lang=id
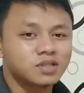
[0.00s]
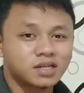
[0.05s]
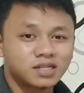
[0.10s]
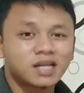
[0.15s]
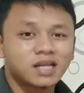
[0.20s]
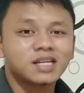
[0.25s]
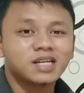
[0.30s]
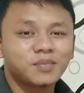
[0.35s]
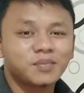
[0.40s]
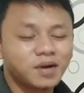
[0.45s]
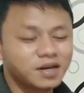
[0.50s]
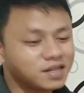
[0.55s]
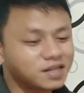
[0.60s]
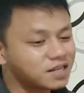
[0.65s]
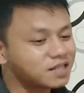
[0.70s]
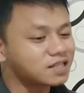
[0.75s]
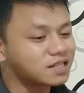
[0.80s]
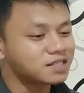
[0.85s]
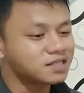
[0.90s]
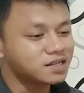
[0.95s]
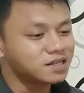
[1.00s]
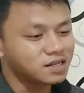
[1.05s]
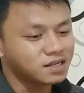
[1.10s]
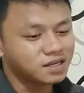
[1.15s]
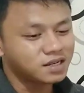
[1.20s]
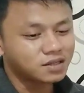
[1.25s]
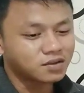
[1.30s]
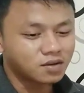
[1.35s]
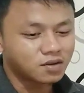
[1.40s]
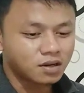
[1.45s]
terjadi kepada diri kita
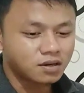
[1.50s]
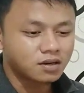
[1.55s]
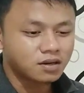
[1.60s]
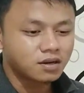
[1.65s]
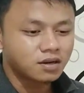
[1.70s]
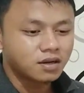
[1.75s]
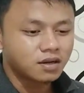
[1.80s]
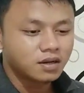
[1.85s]
sendiri gitu kan